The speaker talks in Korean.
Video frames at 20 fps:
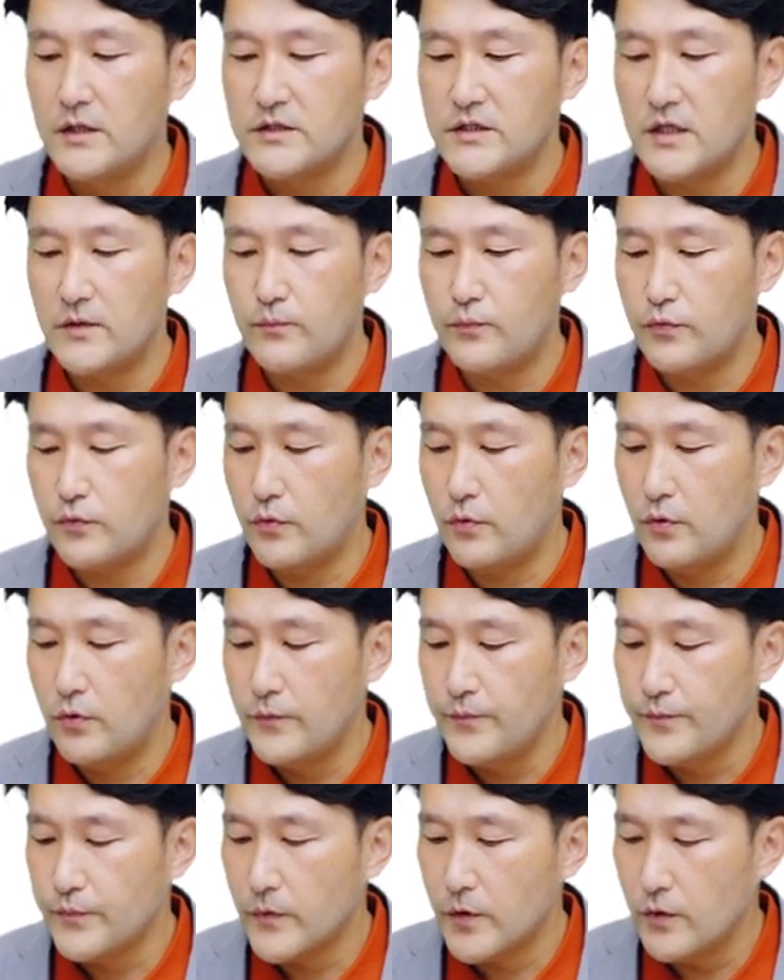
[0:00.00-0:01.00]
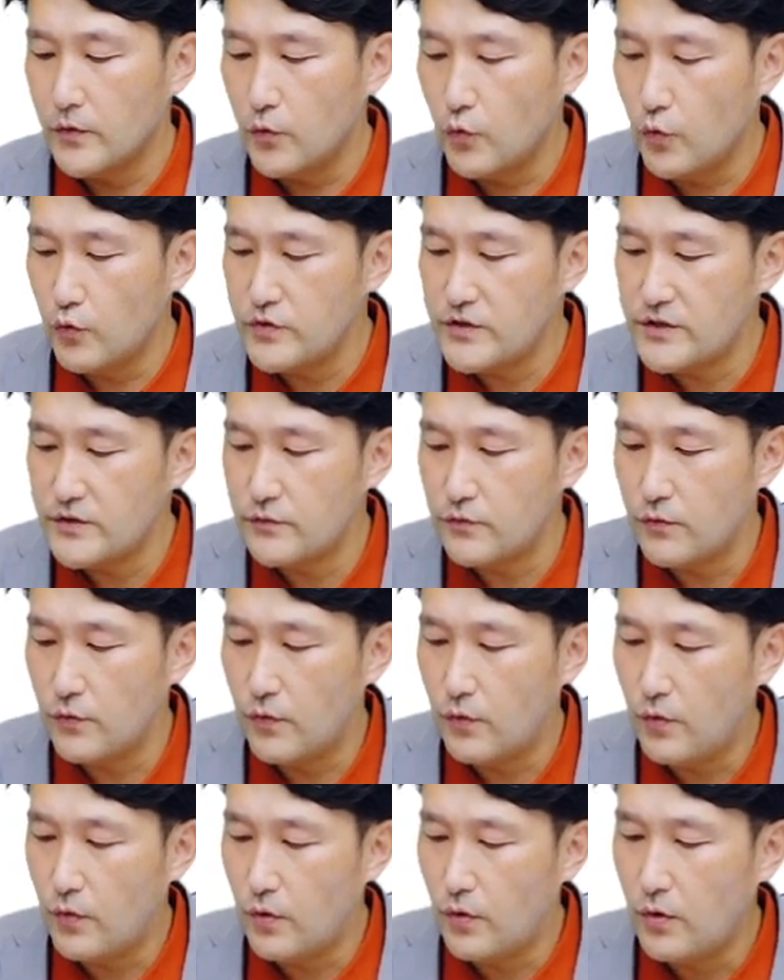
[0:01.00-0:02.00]
자, 앞으로 이런
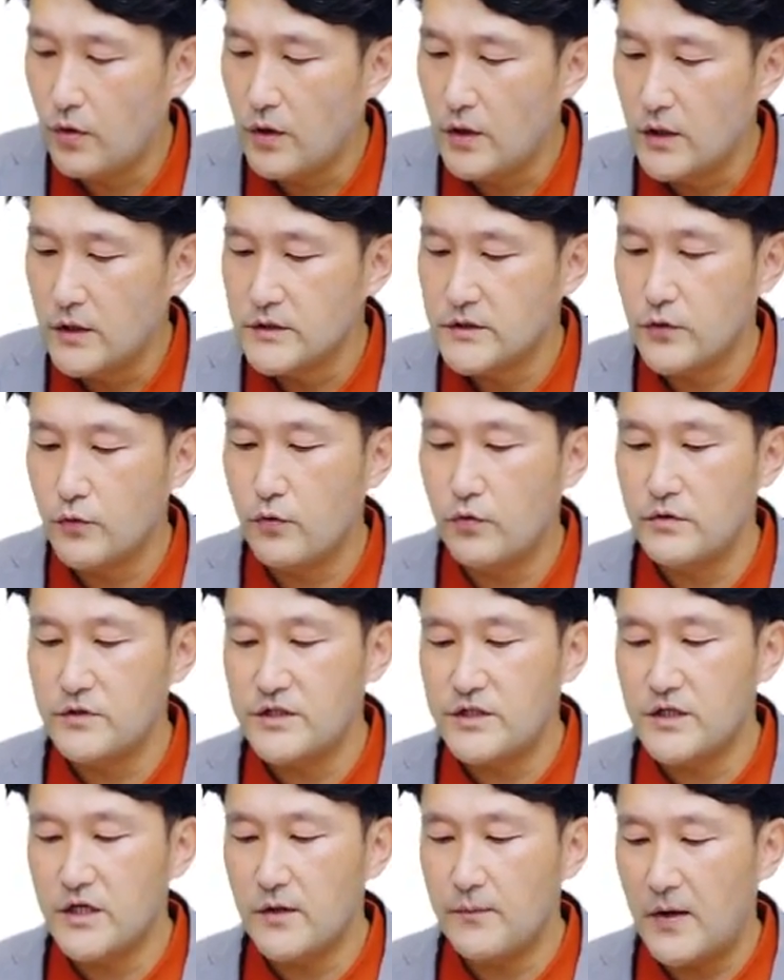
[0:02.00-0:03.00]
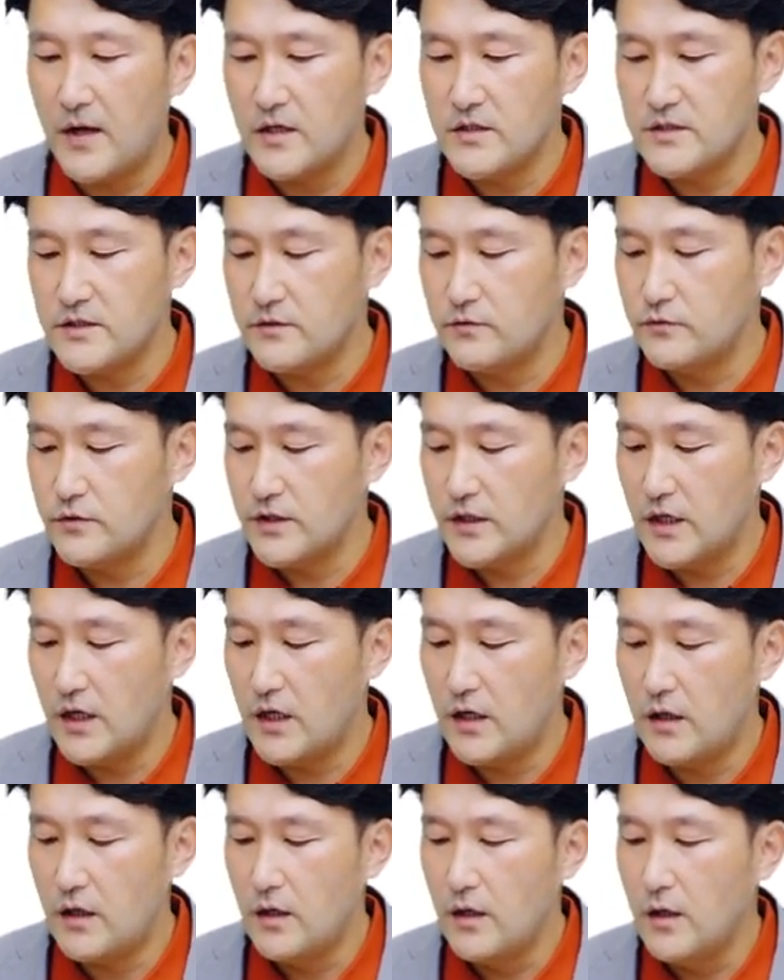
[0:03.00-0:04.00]
식으로, 자, 이런 식의 방식을
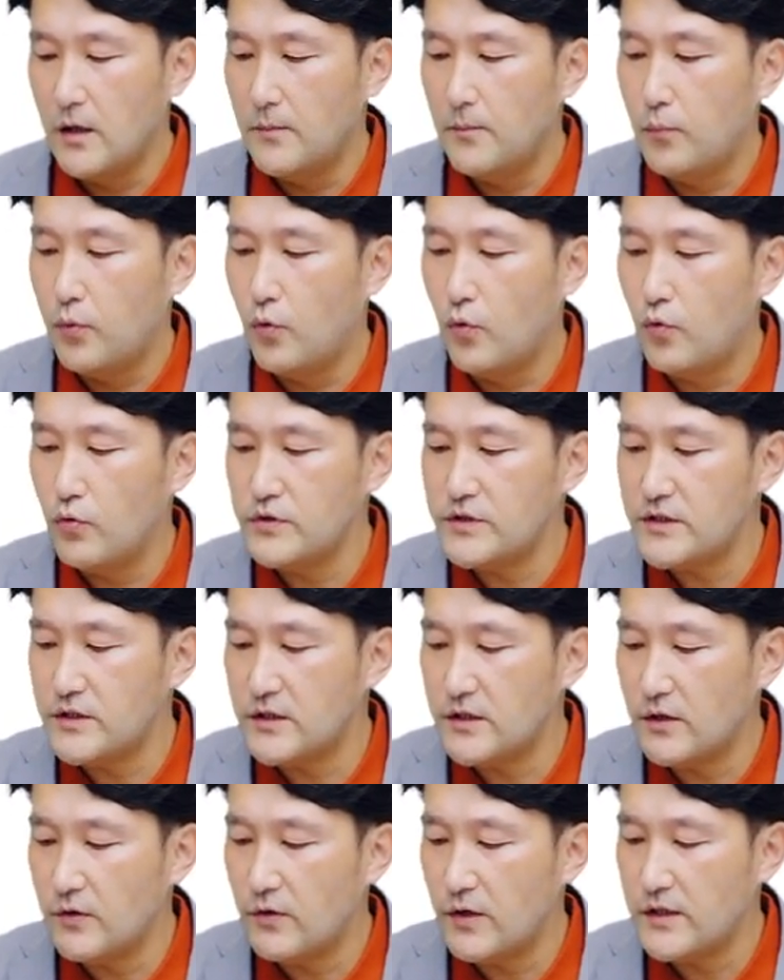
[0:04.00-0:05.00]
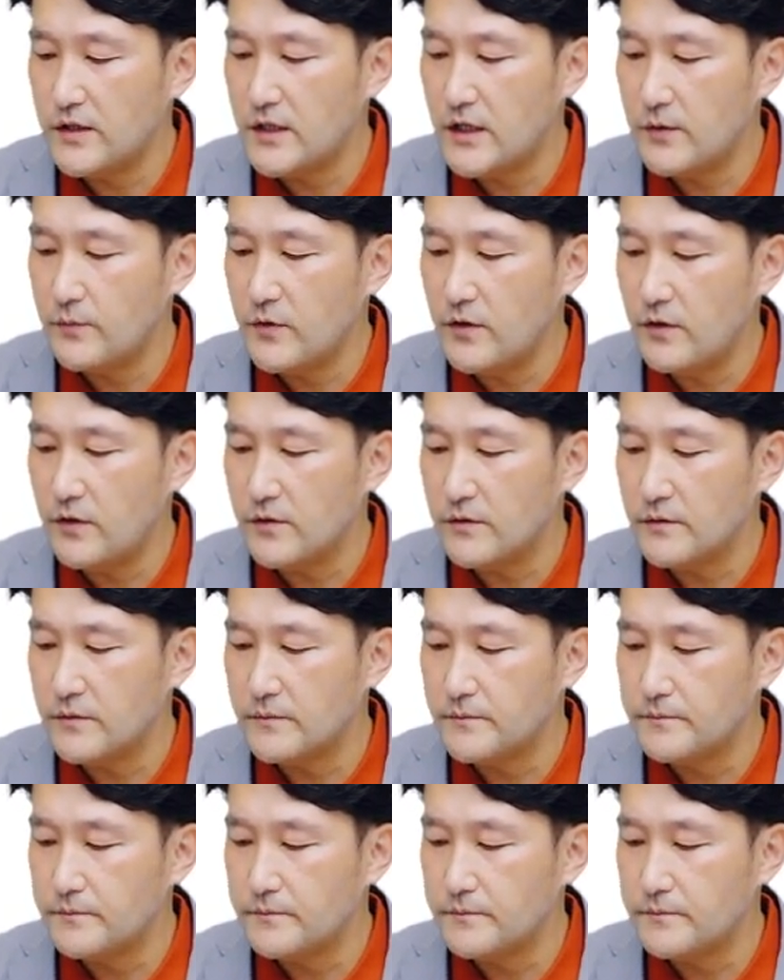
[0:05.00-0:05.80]
우리가 보고식이라고 한다면,